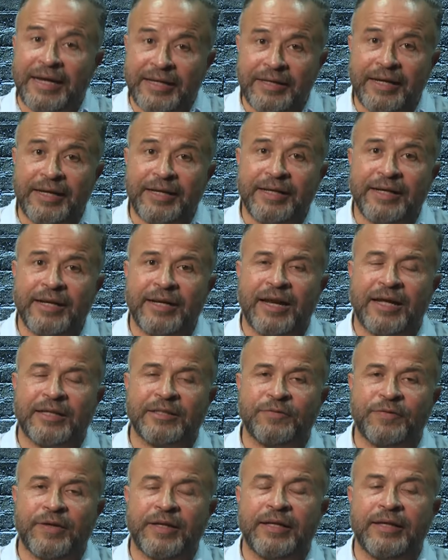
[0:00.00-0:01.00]
عينين
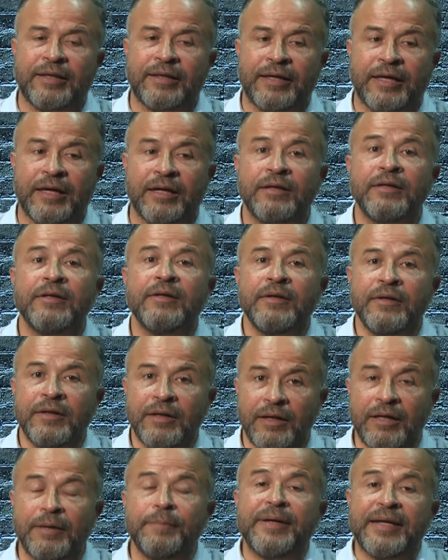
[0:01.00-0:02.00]
الأطفال هذه
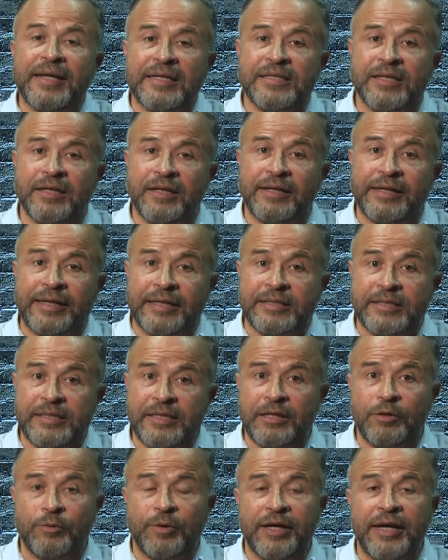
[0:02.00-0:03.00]
لما نصل
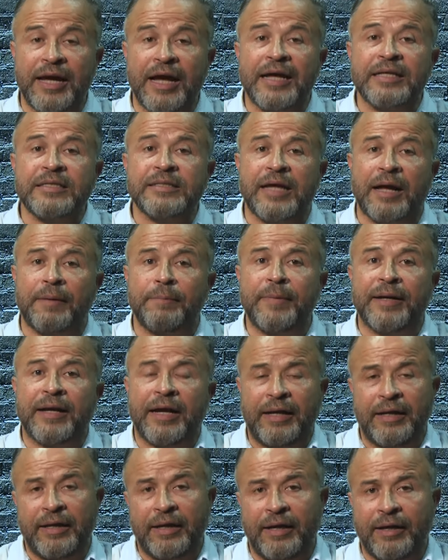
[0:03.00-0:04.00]
للكاستينج وهي أصعب
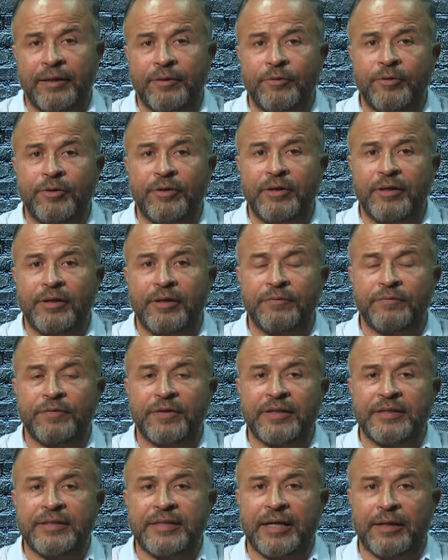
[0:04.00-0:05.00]
مرحلة أظن
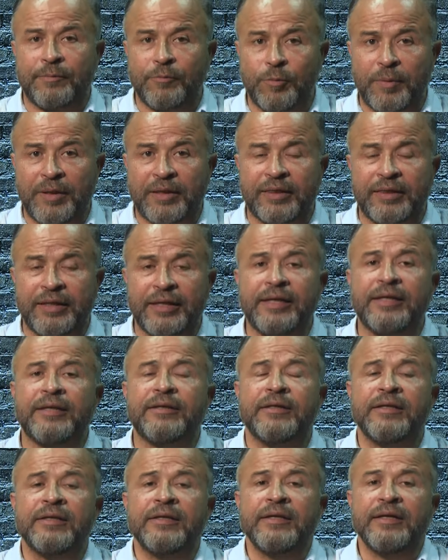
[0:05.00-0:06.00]
في اختيار الممثلين
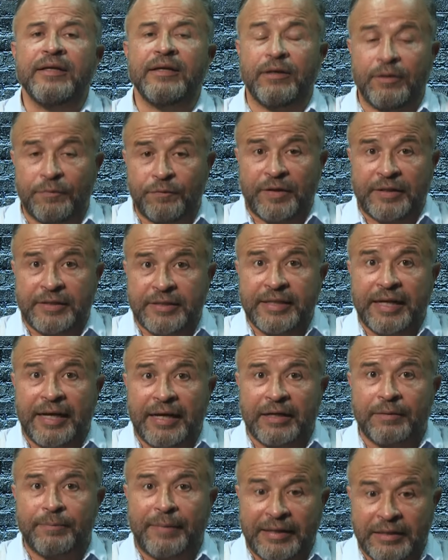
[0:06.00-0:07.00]
في
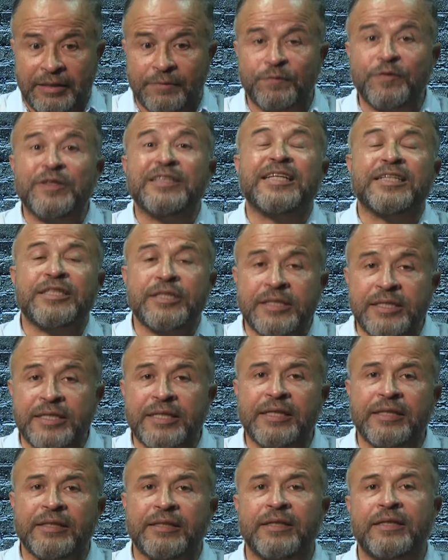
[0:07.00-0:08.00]
اختيار معناتها في
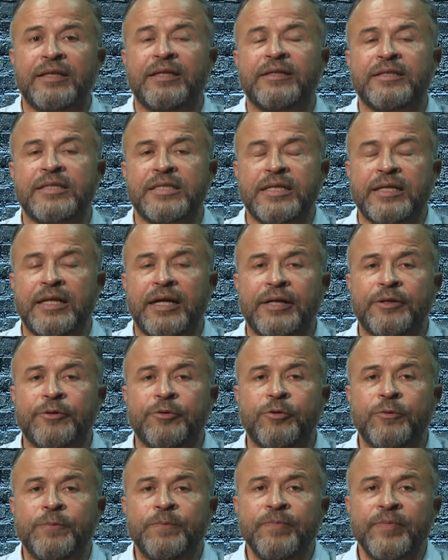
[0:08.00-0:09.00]
تجسيد
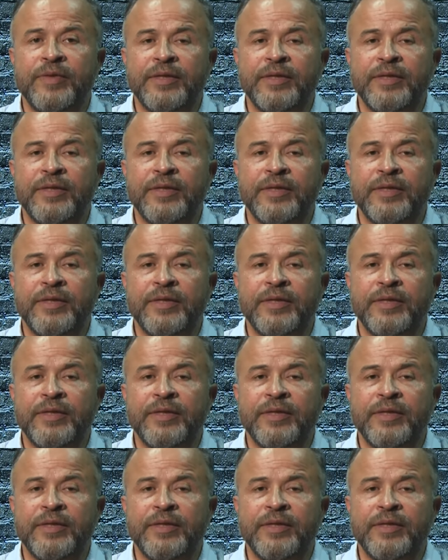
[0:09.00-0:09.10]
السيناريو